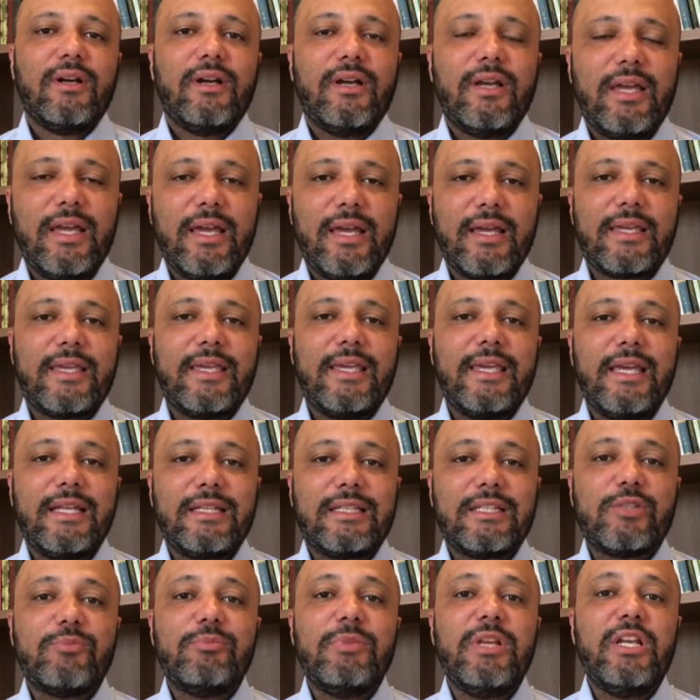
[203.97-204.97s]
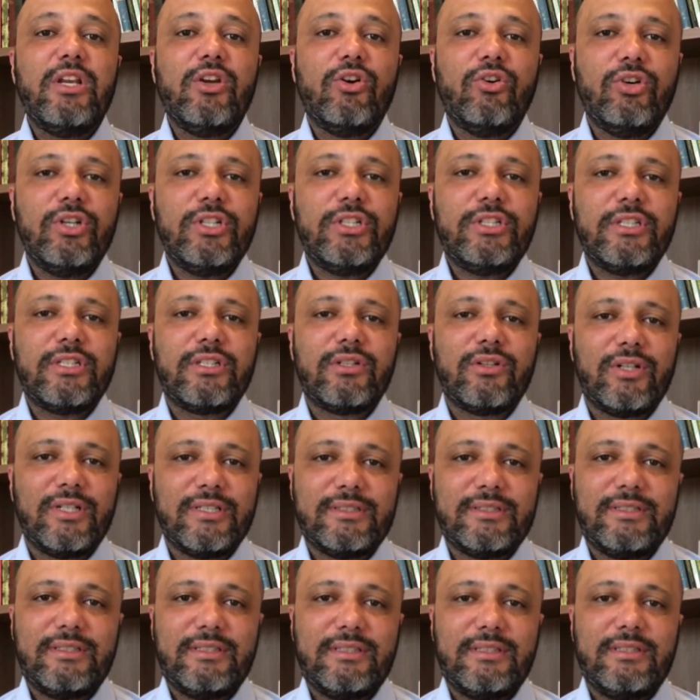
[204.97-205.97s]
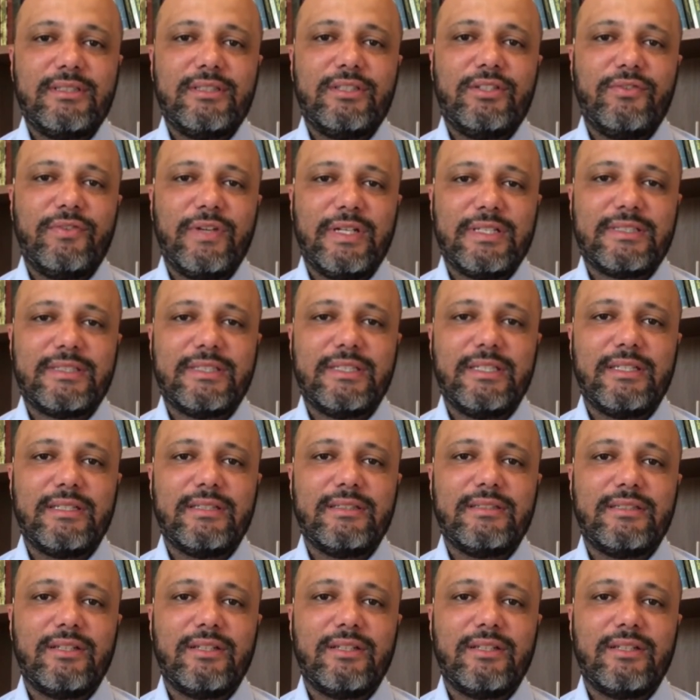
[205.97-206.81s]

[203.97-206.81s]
é, 500 milhões de doses de vacina.